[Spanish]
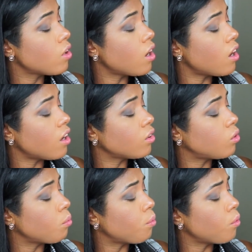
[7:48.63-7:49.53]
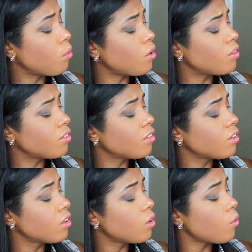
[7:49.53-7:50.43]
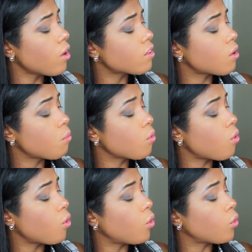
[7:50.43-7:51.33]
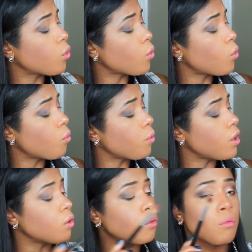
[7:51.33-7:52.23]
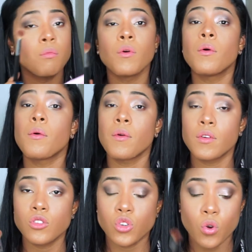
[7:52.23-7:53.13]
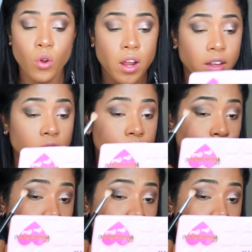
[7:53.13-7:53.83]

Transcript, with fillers: um, dubu Es como un color rojo vino, chocolate.